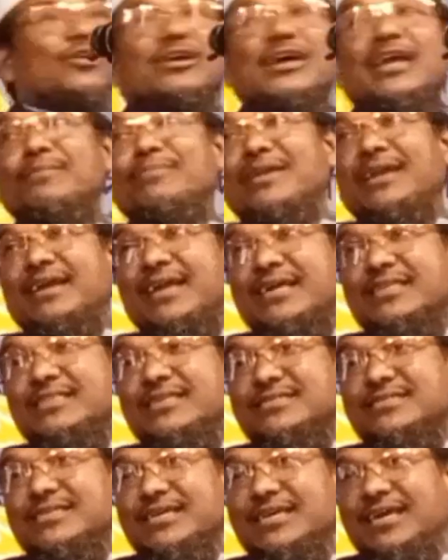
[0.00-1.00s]
সকালবেলা
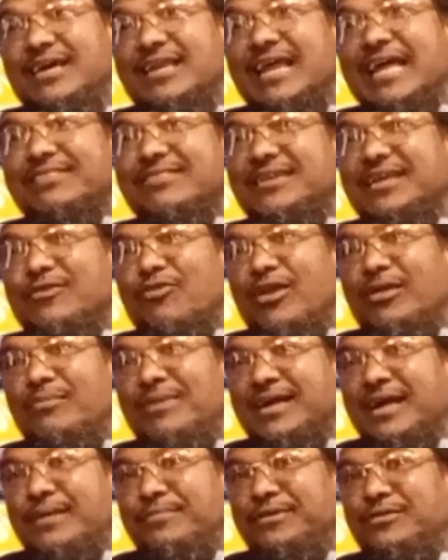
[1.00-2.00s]
ডাকতেছে রাত্রে
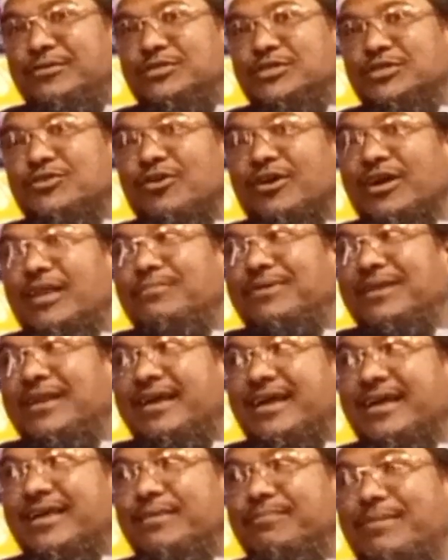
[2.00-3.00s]
কলমা কামি নিয়েছে
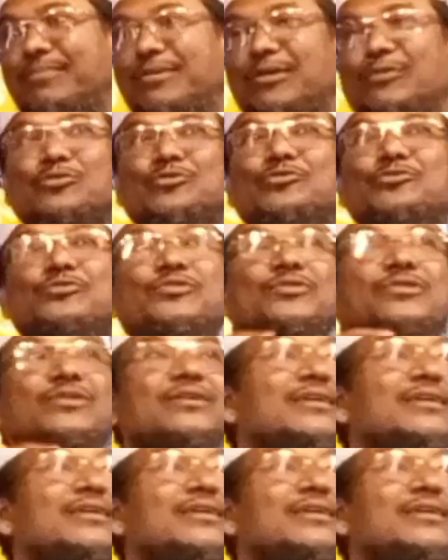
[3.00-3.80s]
সকালবেলা ডাকে বাবা ওঠো